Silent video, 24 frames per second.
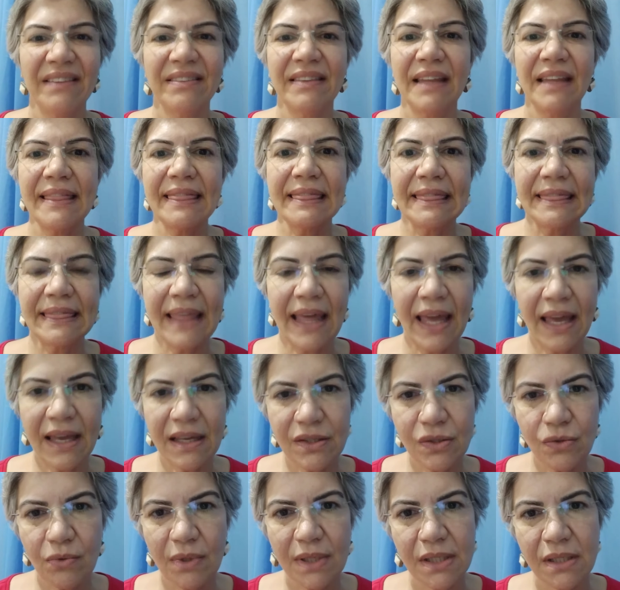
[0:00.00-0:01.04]

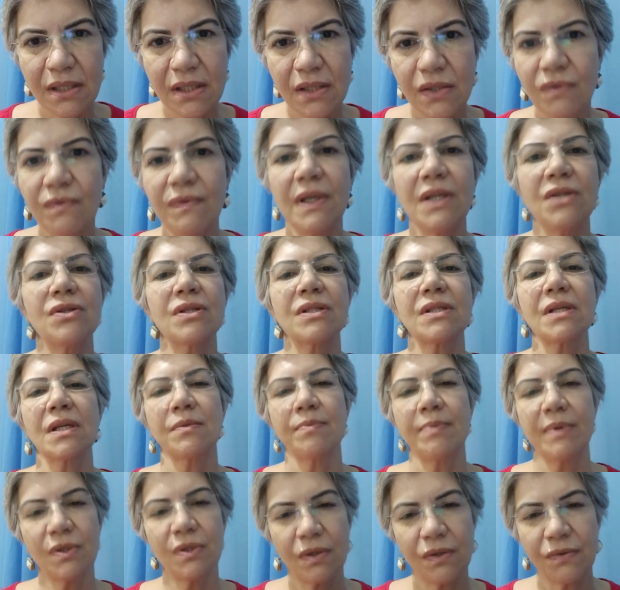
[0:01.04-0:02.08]
Detesto esses vídeos que as
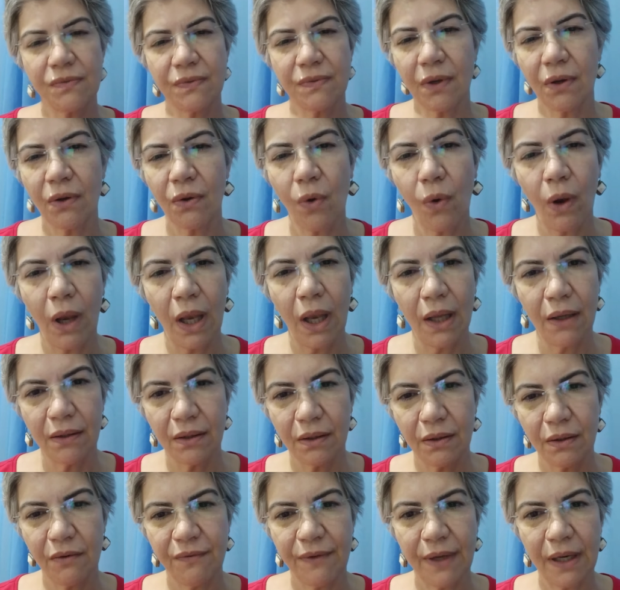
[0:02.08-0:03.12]
pessoas ficam
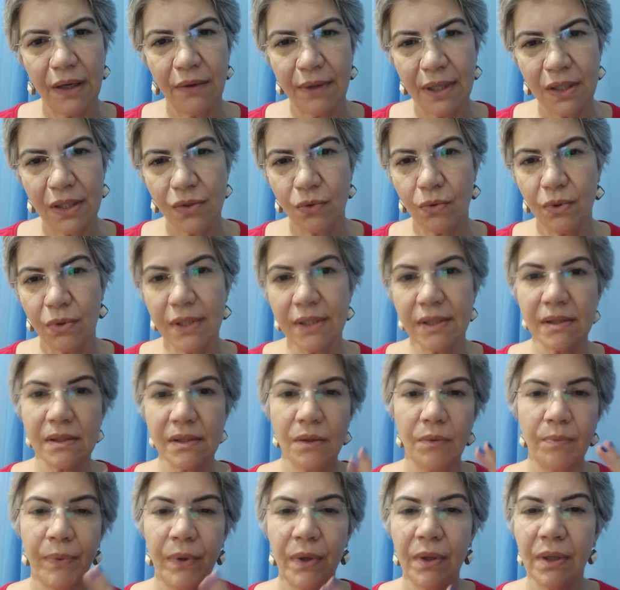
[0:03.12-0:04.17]
enrolando, não falam as coisas.
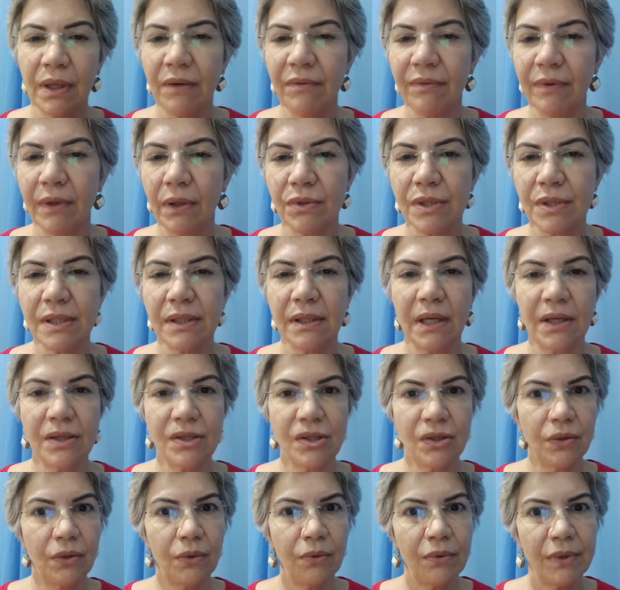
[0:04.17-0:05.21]
Eu ponho na
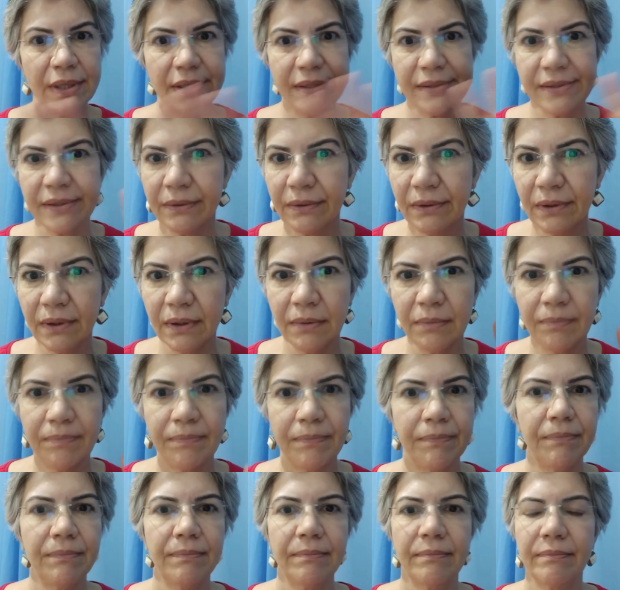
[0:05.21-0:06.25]
velocidade 2 e eu
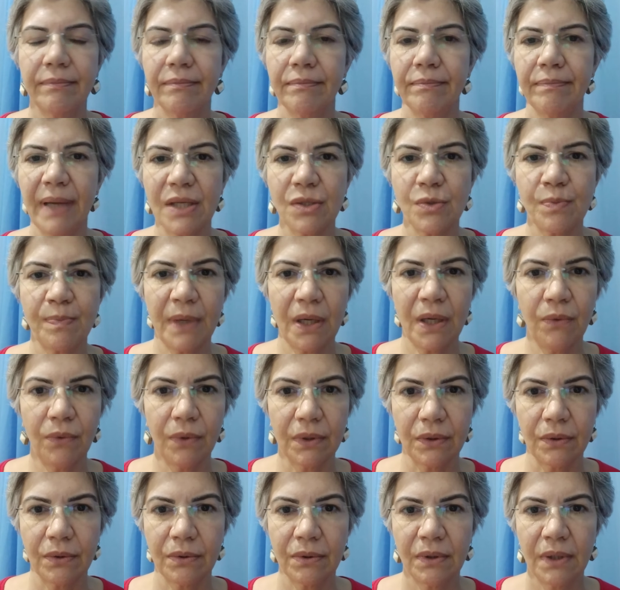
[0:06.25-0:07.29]
passo para
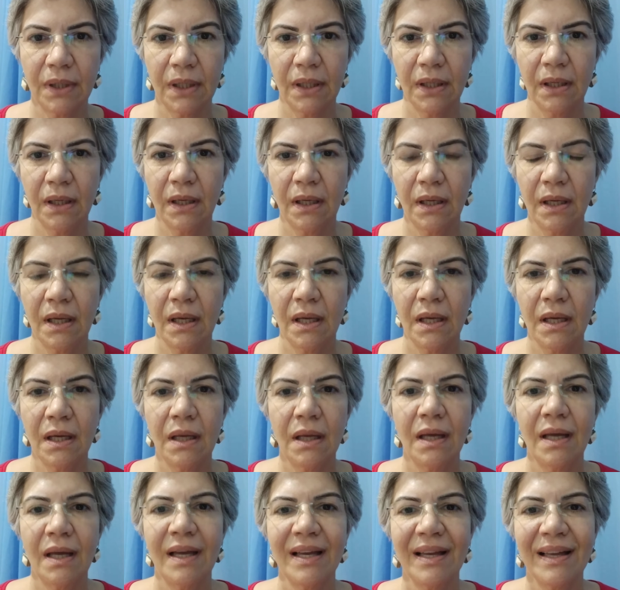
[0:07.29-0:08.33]
outro.
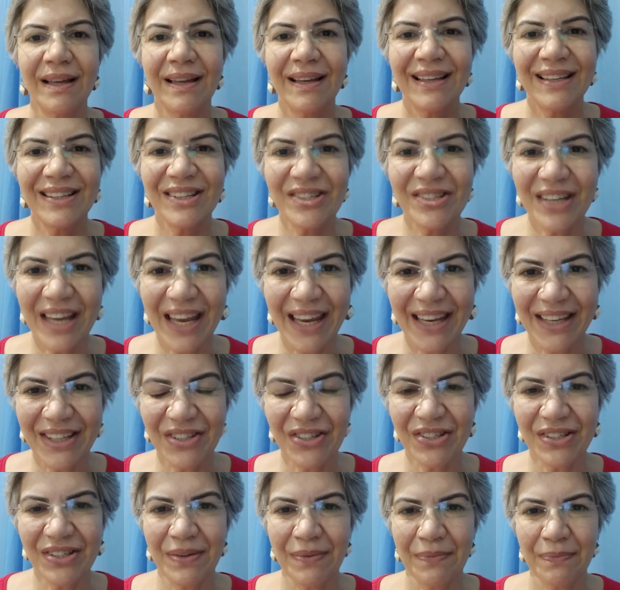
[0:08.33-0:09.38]

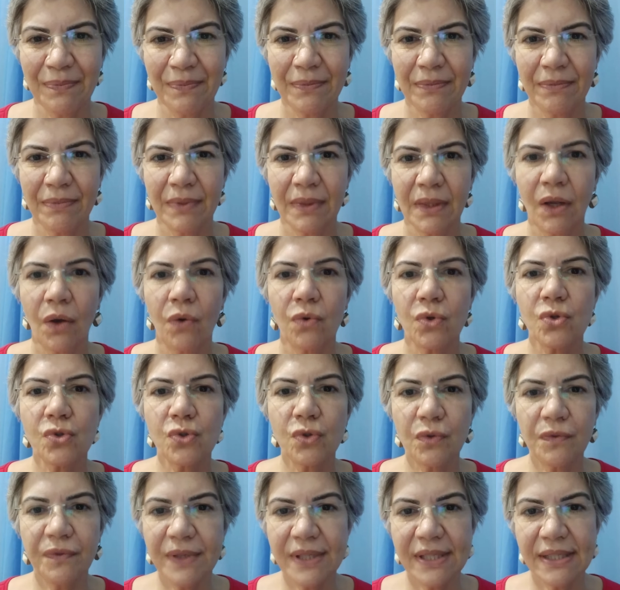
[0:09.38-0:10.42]
Gente,
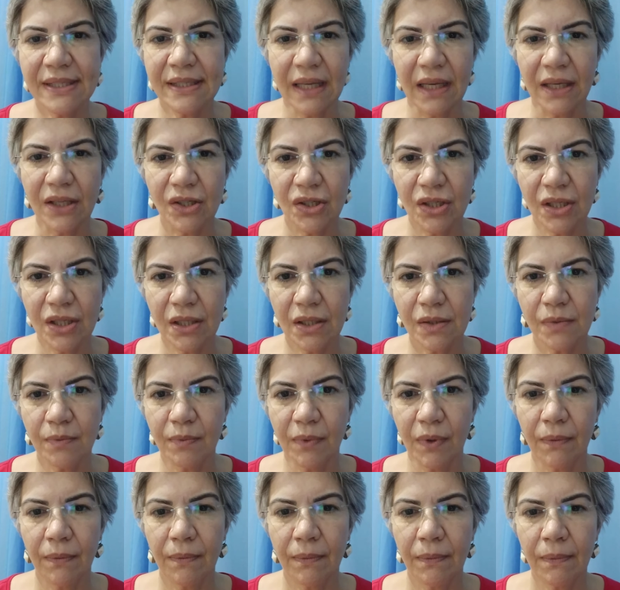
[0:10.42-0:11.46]

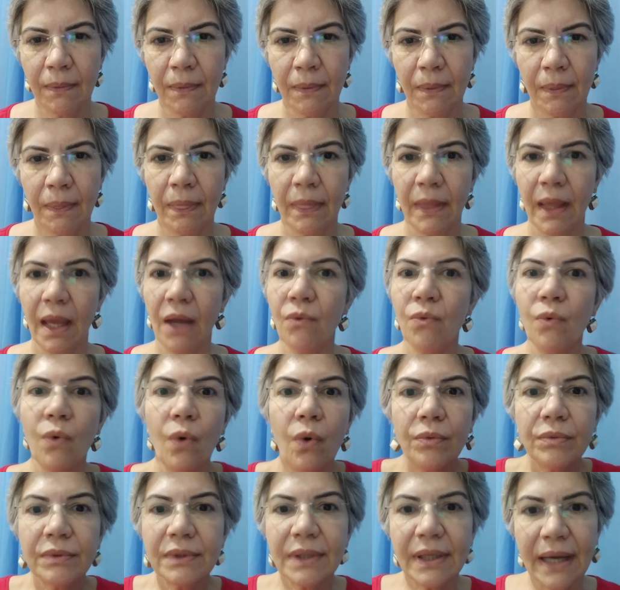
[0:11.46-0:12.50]
suficientismo é o
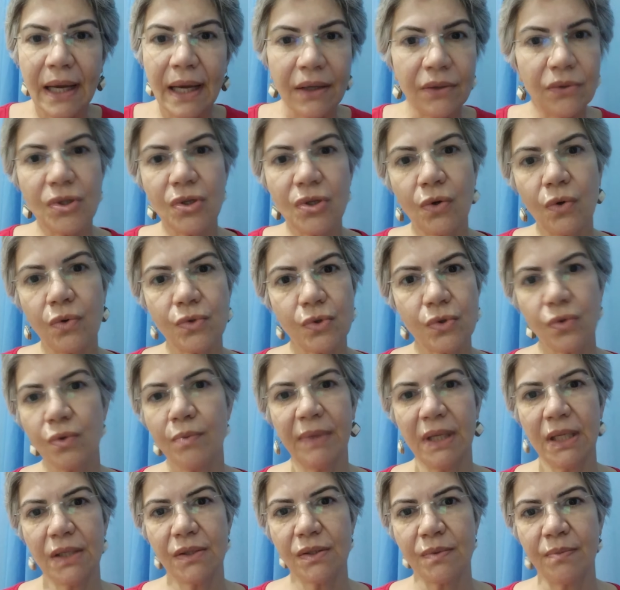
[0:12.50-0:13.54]
contrário de
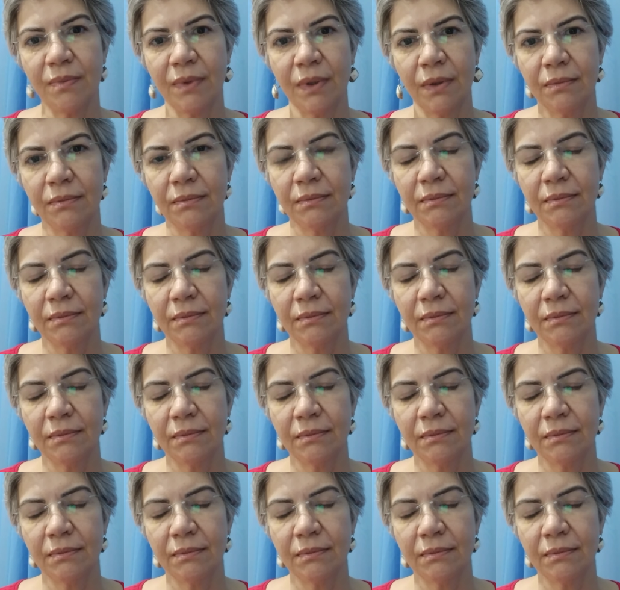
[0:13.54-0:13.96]
consumismo.